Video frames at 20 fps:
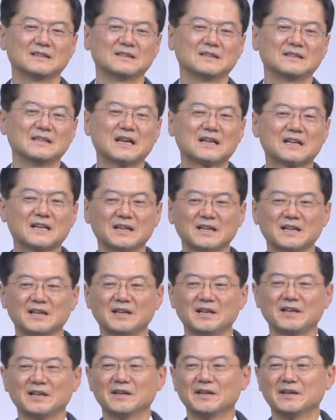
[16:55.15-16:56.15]

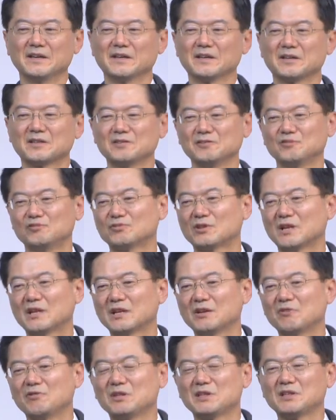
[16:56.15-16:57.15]
나라의 그
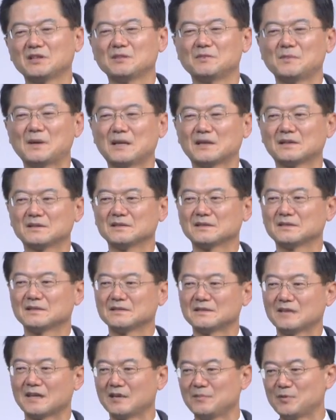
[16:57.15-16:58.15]
누란의 위기를 막은 그
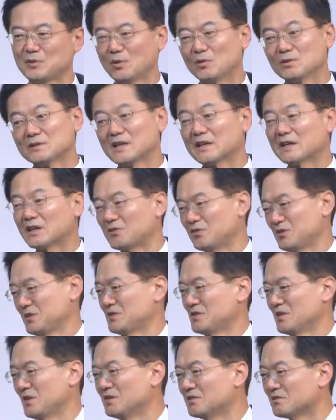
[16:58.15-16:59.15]
사람의 동상이 거기
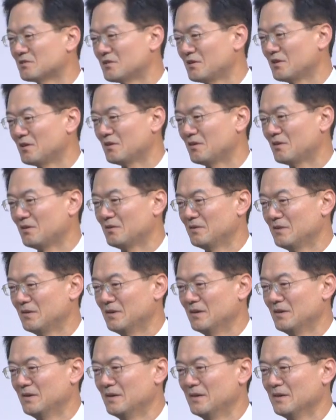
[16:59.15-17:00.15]
서 있는 거예요.
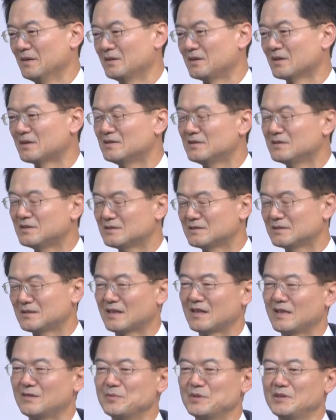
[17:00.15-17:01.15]
근데 그
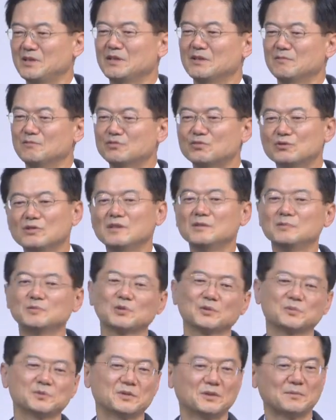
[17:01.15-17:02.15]
사람이
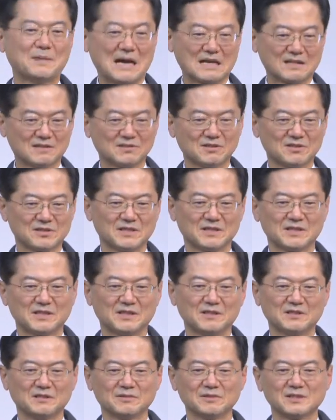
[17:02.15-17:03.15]
무슬림으로부터 막은
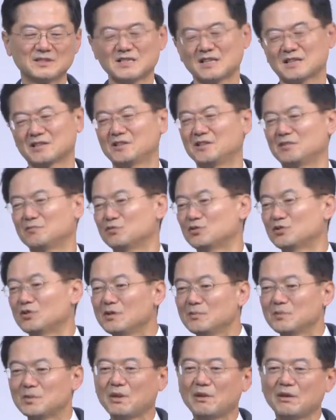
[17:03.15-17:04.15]
거잖아요. 근데 자기들이
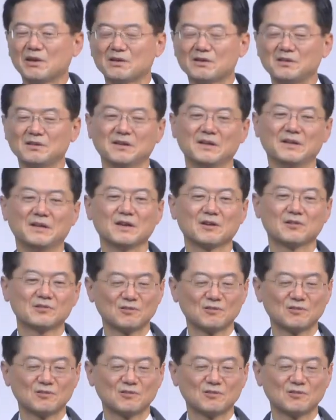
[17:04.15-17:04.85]
무슬림 대회를 그